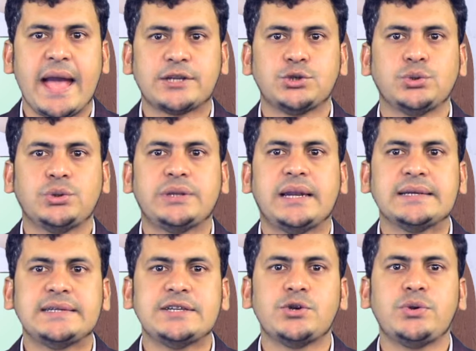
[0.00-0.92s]
একশো
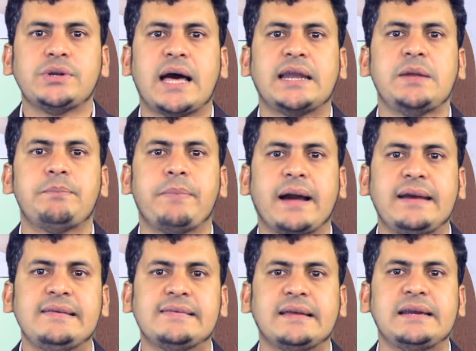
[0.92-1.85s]
জন নারী
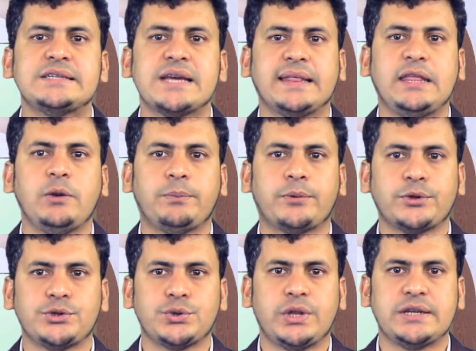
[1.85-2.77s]
পাকিস্তানের জাতীয়
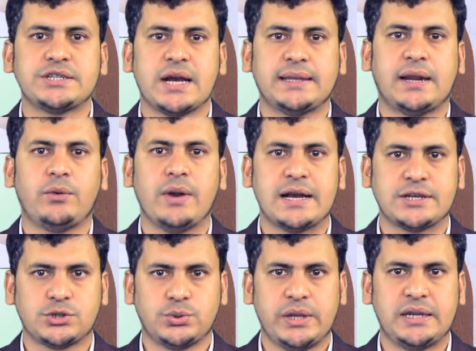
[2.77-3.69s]
পরিষদের সাধারণ
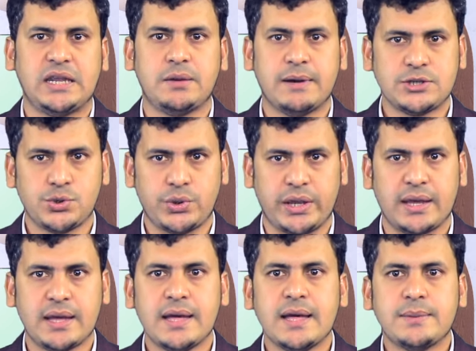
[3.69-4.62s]
আসনের নির্বাচনে
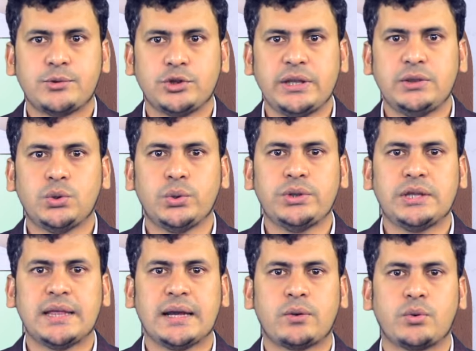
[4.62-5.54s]

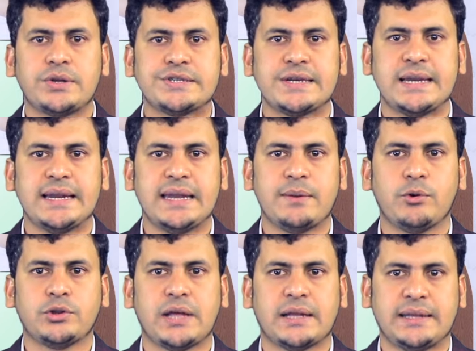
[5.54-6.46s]
প্রতিদ্বন্দ্বিতা করেছিলেন
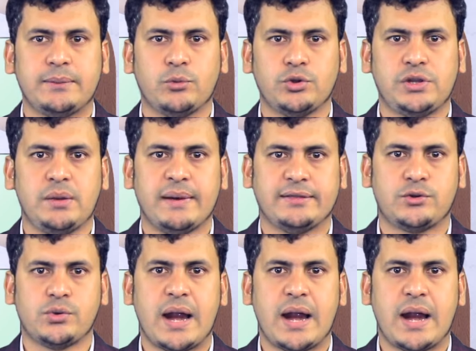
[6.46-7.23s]
এবং তাদের মধ্যে মাত্র